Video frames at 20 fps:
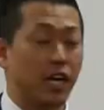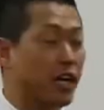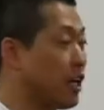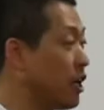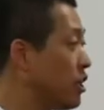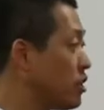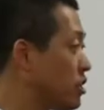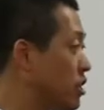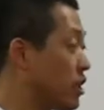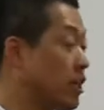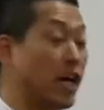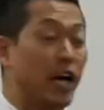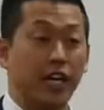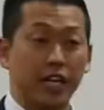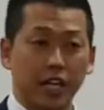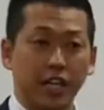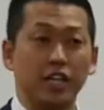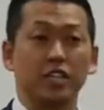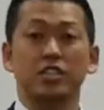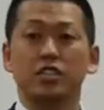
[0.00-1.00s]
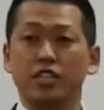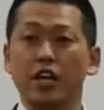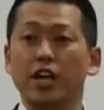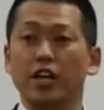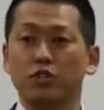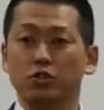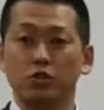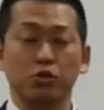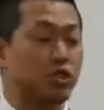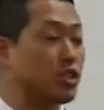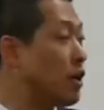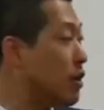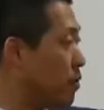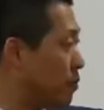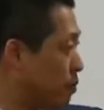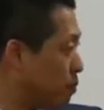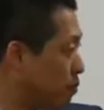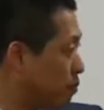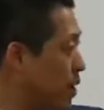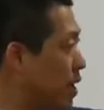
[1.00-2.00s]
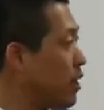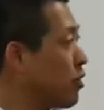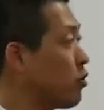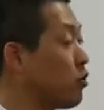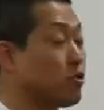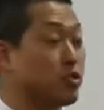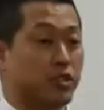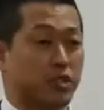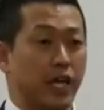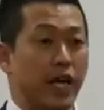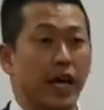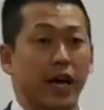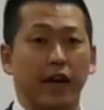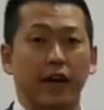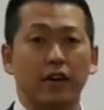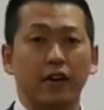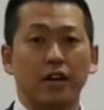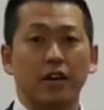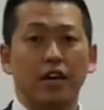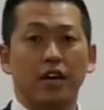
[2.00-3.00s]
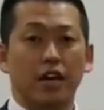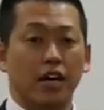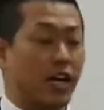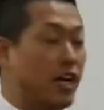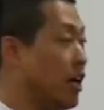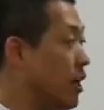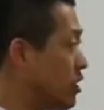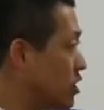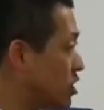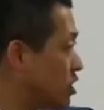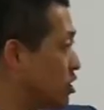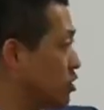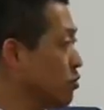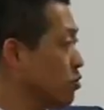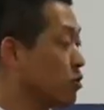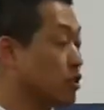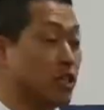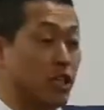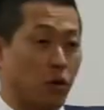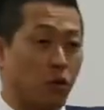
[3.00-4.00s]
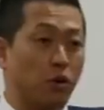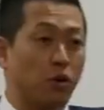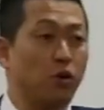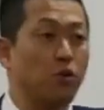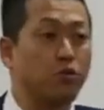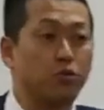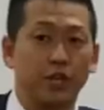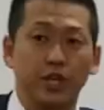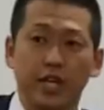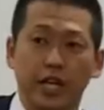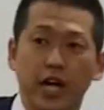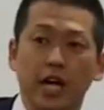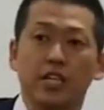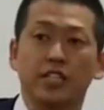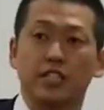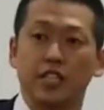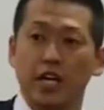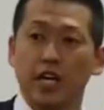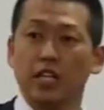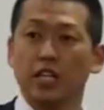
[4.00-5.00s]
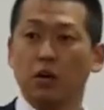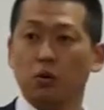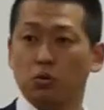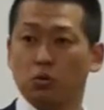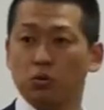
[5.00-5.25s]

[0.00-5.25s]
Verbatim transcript: 験して体験してそして勉強して、えー、自信をつけたこれを繰り返してやったこと